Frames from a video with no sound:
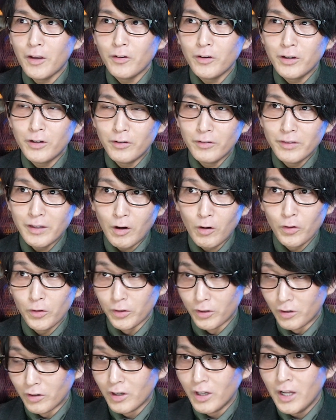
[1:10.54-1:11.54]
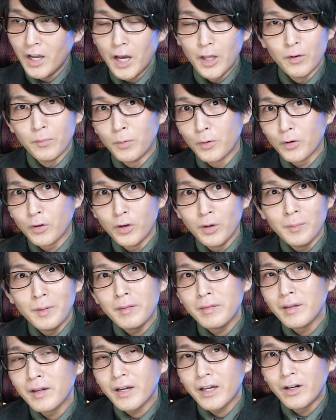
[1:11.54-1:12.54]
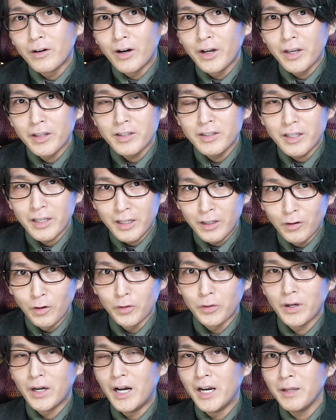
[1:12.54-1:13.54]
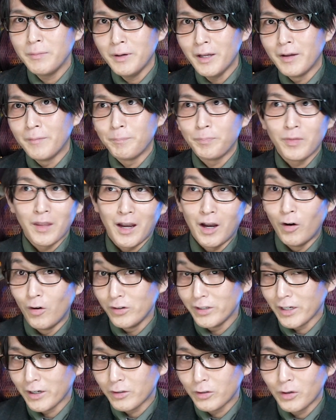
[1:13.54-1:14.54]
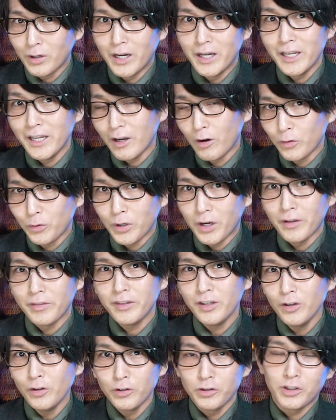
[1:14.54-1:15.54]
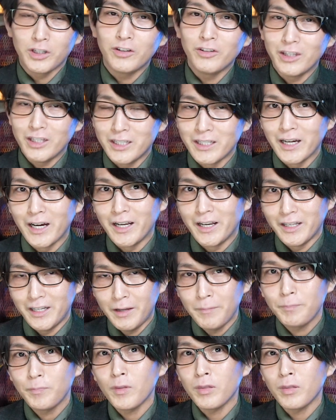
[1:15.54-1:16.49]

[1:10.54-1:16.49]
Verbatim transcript: いろんなことを僕の目線からお話しできることがあれば、なんか翻訳とか英語とかっていうのを軸にしながらね、